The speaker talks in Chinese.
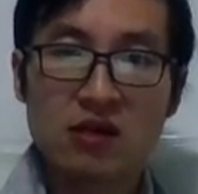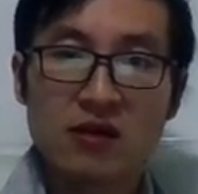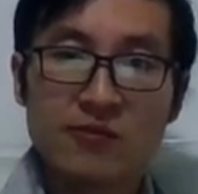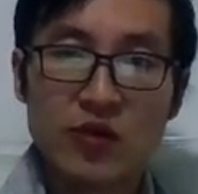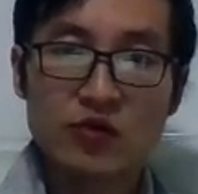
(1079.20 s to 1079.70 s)

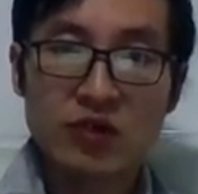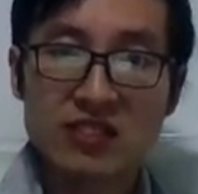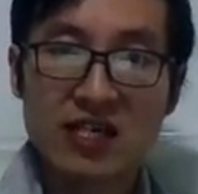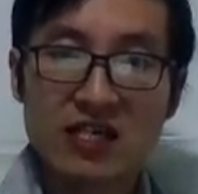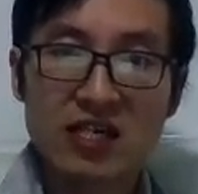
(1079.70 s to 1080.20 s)
比如说，这
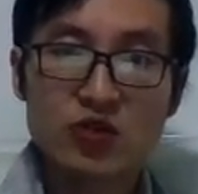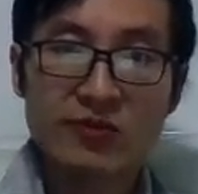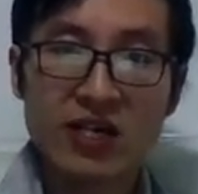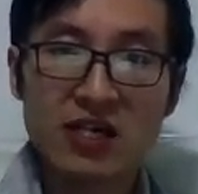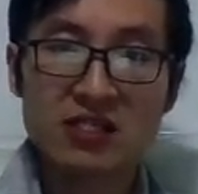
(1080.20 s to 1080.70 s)
个人水
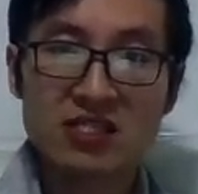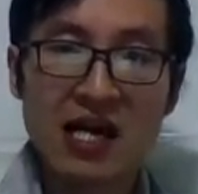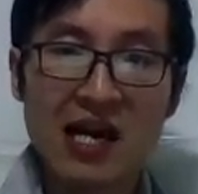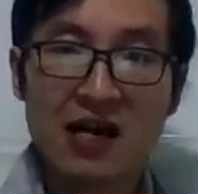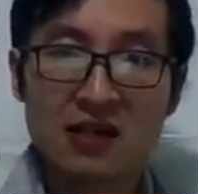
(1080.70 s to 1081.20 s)
平很
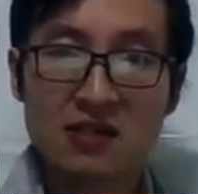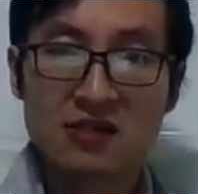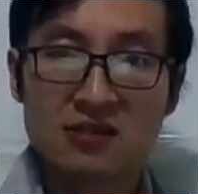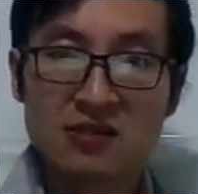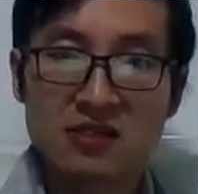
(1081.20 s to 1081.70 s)
差，
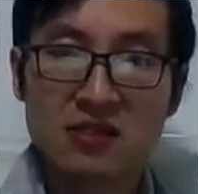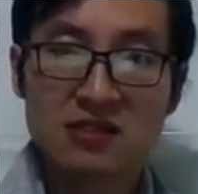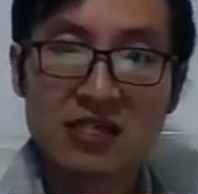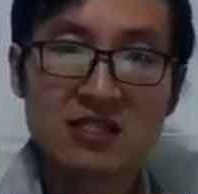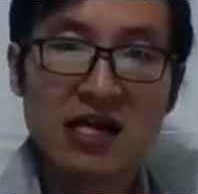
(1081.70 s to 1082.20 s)

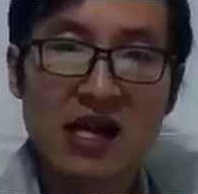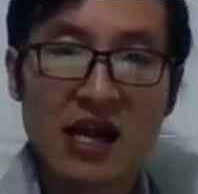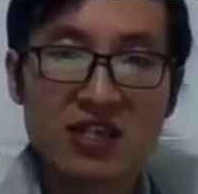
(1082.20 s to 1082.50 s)
但是他还是